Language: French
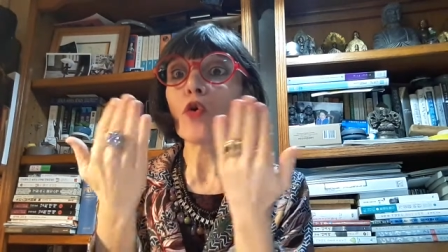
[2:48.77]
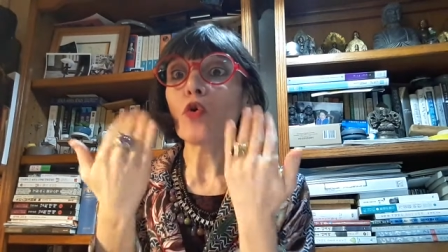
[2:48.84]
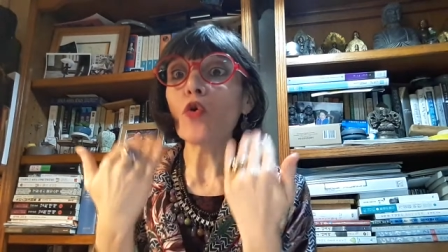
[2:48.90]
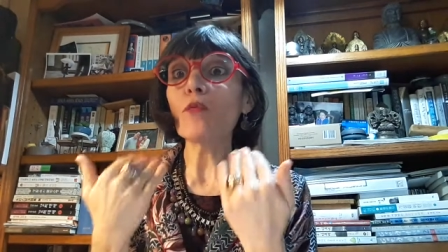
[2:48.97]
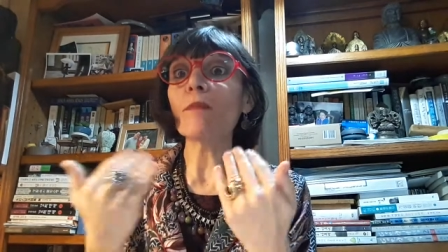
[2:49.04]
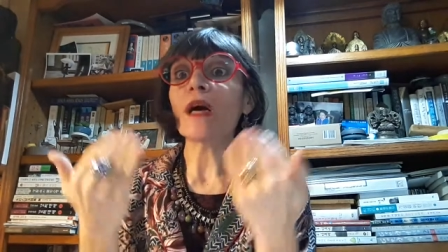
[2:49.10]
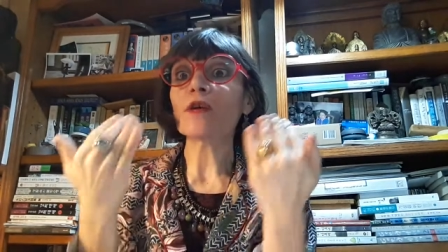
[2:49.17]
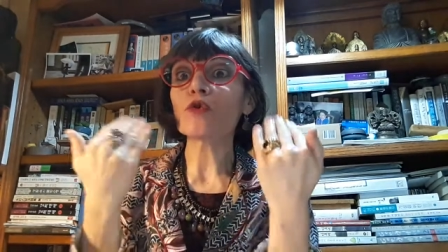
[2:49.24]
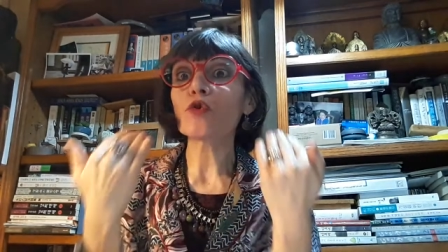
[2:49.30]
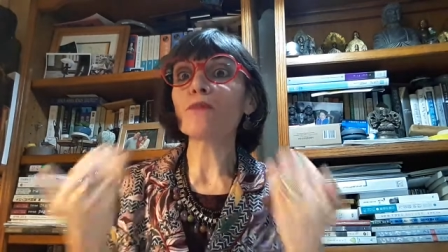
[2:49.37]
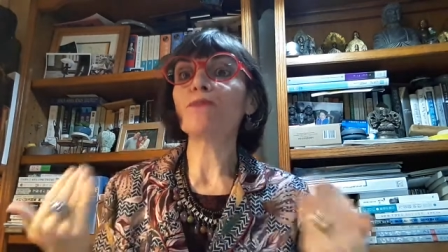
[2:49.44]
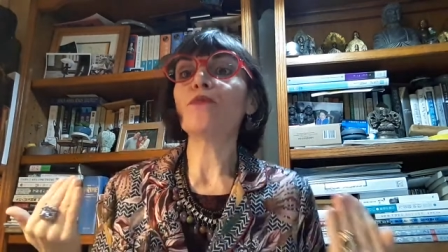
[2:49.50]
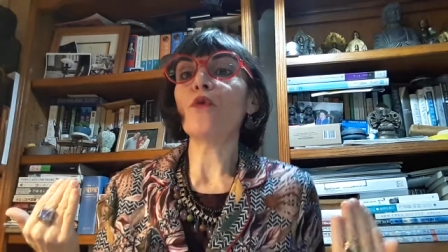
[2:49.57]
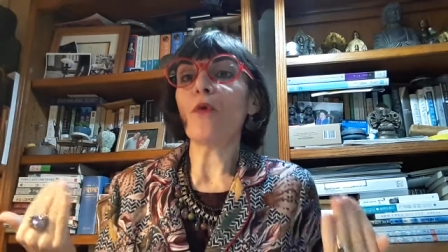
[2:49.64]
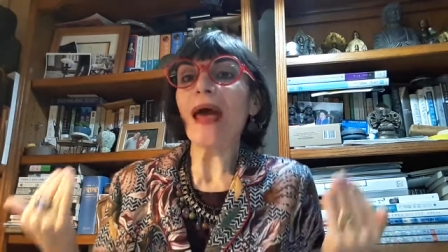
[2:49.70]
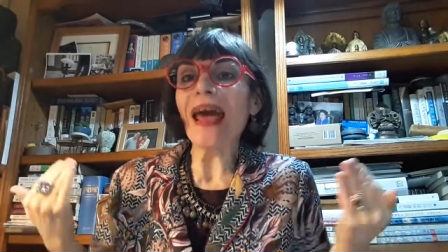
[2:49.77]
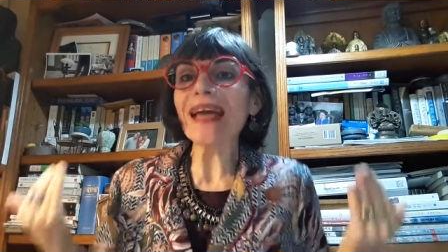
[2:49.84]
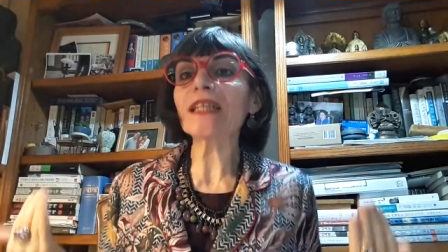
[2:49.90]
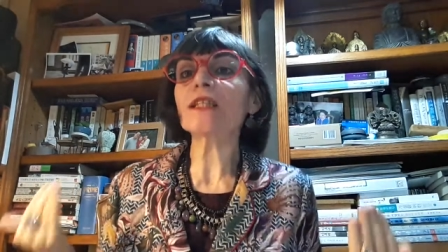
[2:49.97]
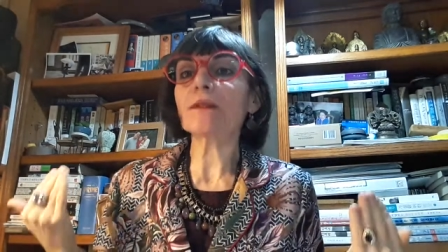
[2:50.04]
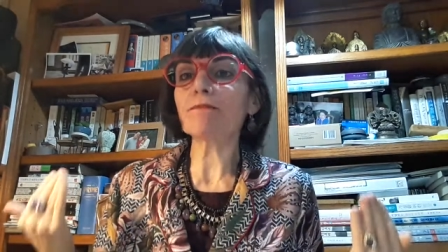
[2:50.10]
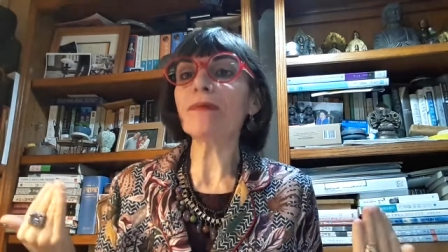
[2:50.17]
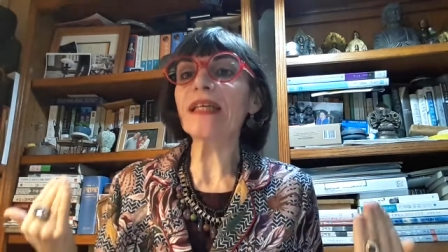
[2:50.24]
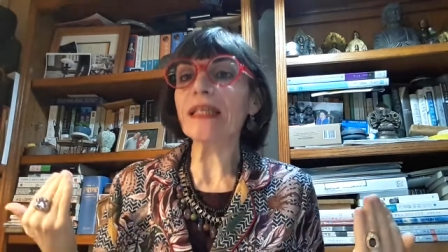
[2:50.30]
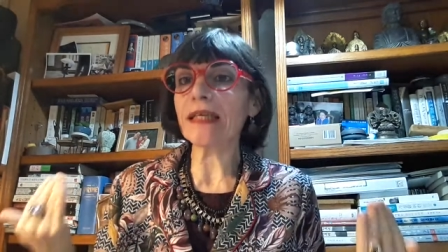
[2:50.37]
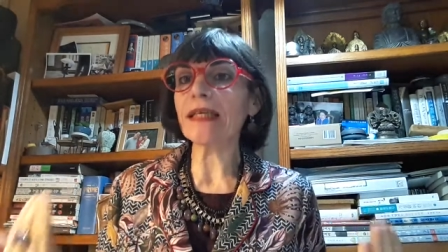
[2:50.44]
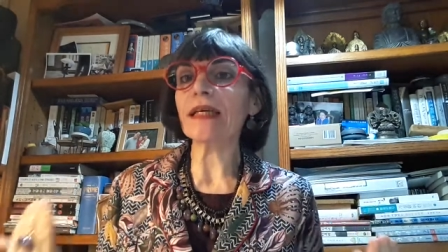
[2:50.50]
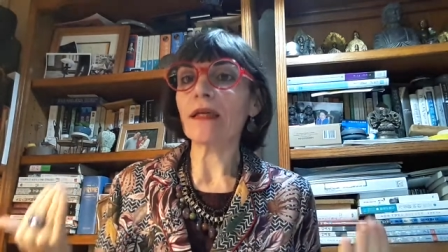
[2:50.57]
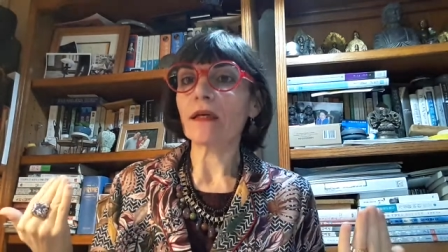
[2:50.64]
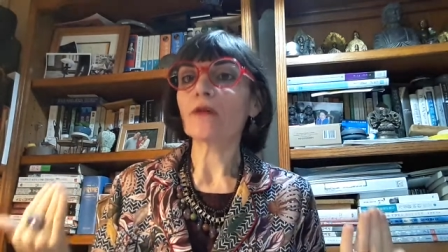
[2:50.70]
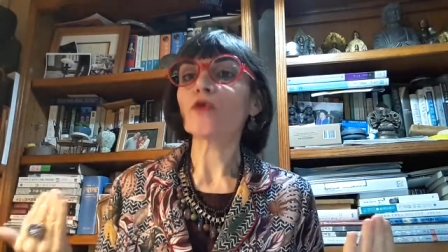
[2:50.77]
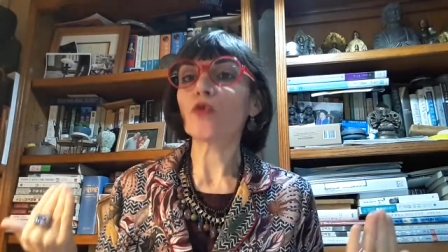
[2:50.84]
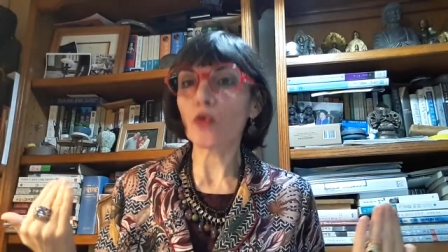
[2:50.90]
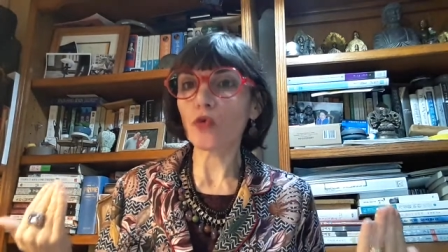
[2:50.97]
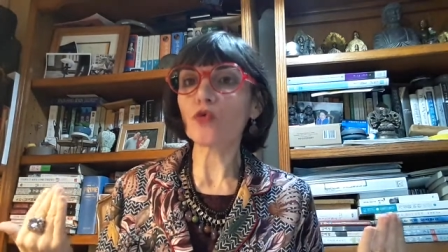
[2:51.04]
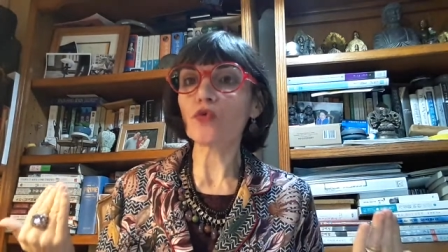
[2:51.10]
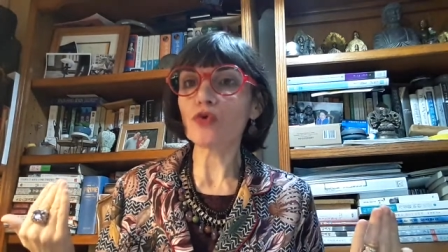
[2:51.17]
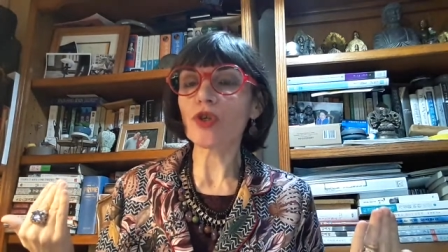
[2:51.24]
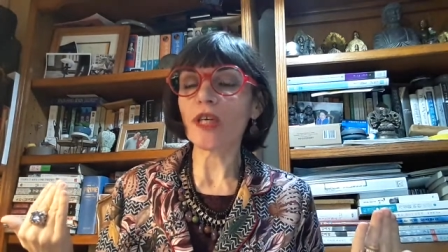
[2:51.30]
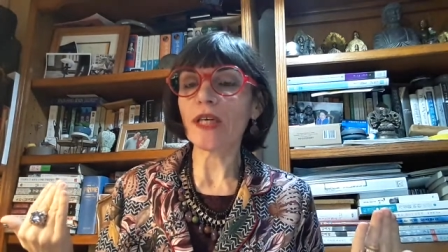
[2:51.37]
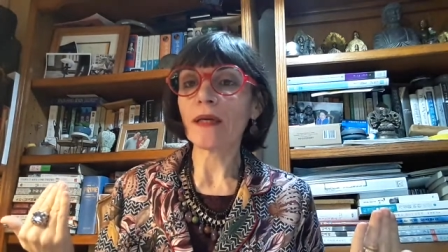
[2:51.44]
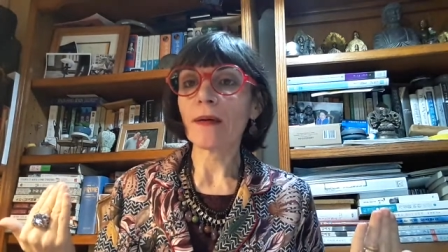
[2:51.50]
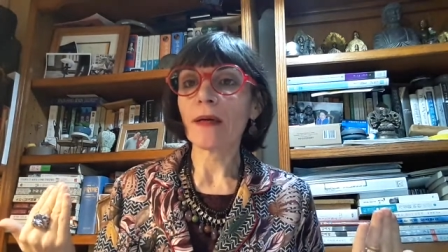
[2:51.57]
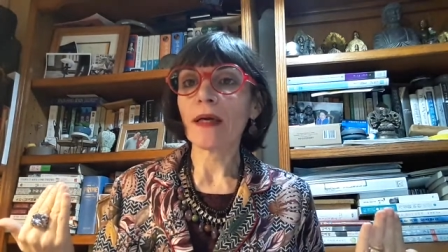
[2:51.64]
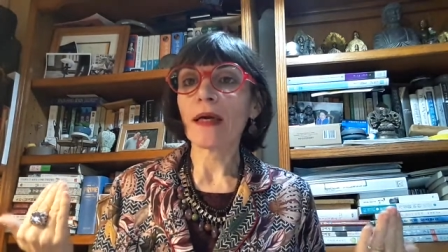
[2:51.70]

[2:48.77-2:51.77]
comment je peux expliquer ce sujet